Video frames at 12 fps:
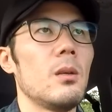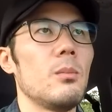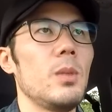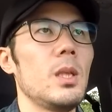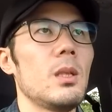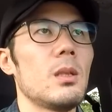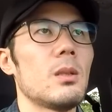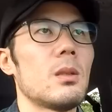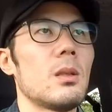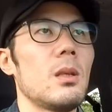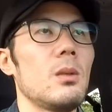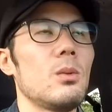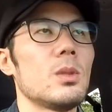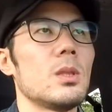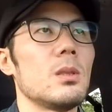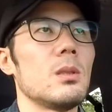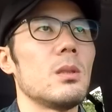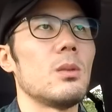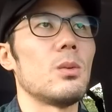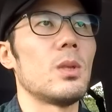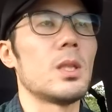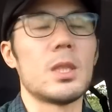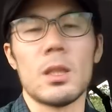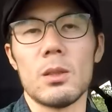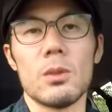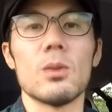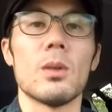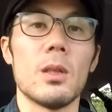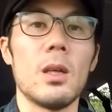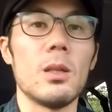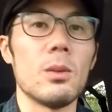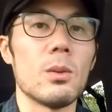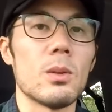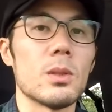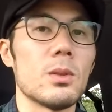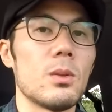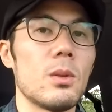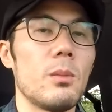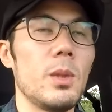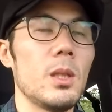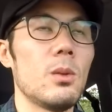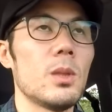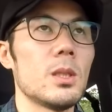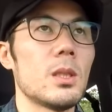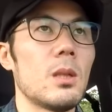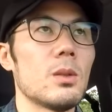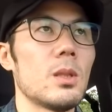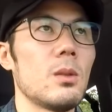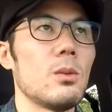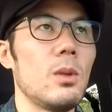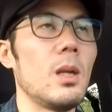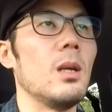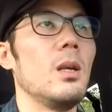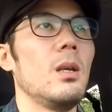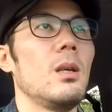みんな芸能人の慣れちゃってる人がねアイドルとかそういう人がみんな同じ顔してるのは、